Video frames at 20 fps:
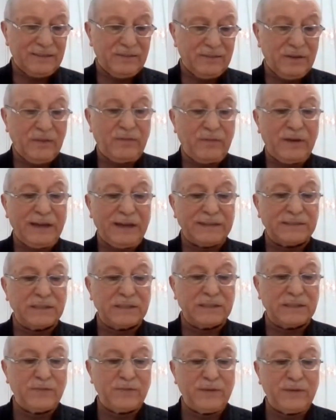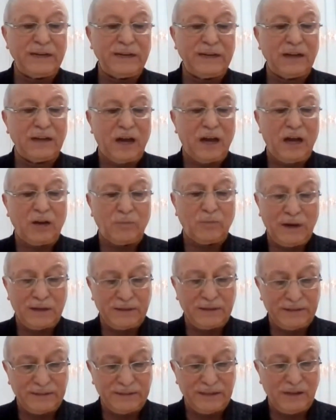ve felsefenin
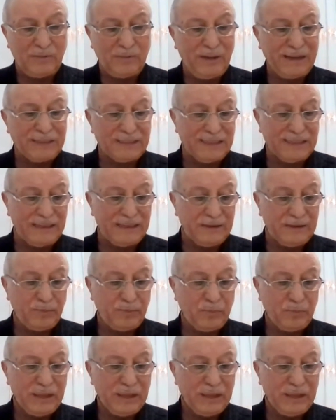ahmaklığına bak ki